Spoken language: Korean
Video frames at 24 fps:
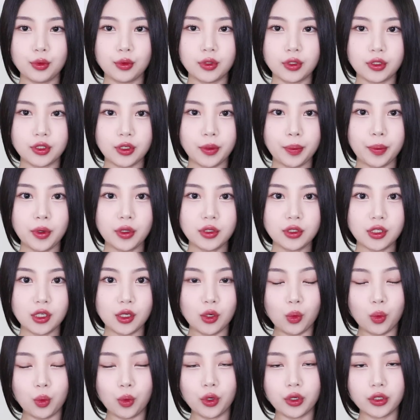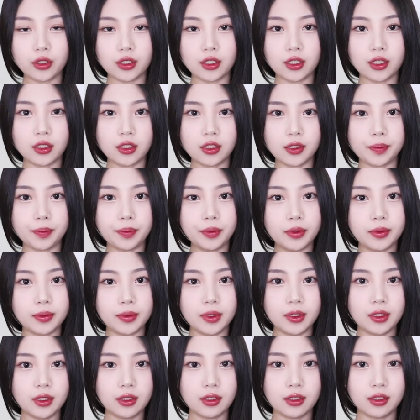오늘 첫 번째로 보여드릴
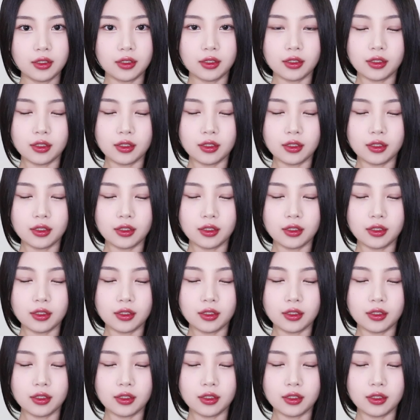제품은